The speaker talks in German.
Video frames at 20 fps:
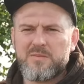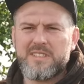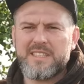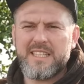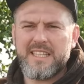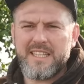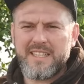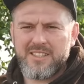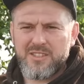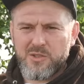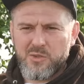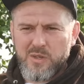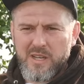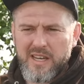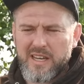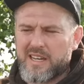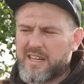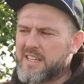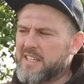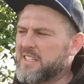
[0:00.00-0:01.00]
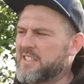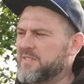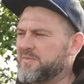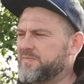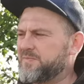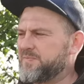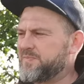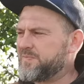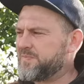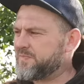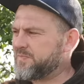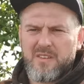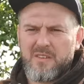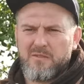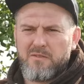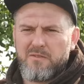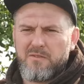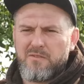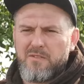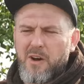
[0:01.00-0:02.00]
nicht zu erreichen.
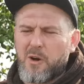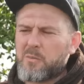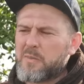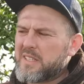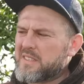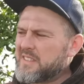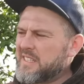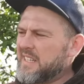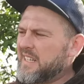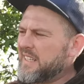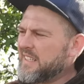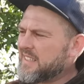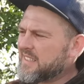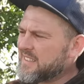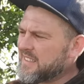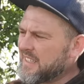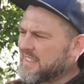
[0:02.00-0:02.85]
Warum erzähle ich das